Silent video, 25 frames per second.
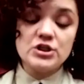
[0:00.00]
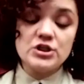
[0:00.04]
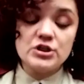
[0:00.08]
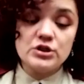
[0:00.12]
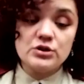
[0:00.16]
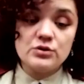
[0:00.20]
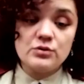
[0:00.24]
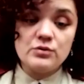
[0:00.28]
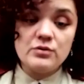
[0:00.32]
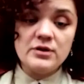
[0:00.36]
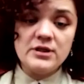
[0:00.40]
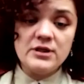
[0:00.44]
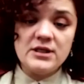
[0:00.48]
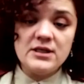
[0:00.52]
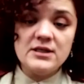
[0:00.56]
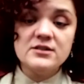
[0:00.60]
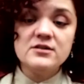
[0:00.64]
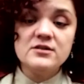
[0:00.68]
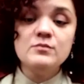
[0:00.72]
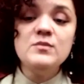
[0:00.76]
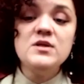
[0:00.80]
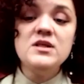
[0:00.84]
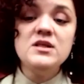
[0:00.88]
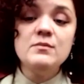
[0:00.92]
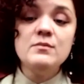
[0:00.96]
сроки с
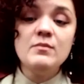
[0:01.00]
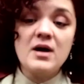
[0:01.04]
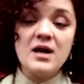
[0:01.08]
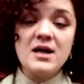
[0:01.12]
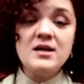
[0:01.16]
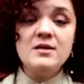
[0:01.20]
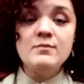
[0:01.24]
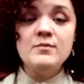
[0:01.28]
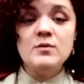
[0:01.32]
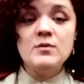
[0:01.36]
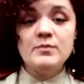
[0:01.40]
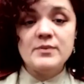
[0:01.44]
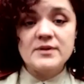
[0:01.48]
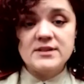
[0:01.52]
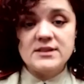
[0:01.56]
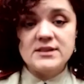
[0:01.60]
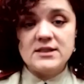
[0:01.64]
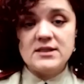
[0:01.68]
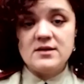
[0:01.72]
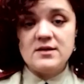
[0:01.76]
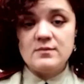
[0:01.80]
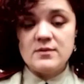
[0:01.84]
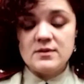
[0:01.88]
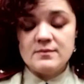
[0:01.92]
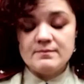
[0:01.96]
минимальными
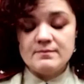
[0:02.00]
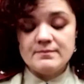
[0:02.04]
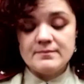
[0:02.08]
потерями.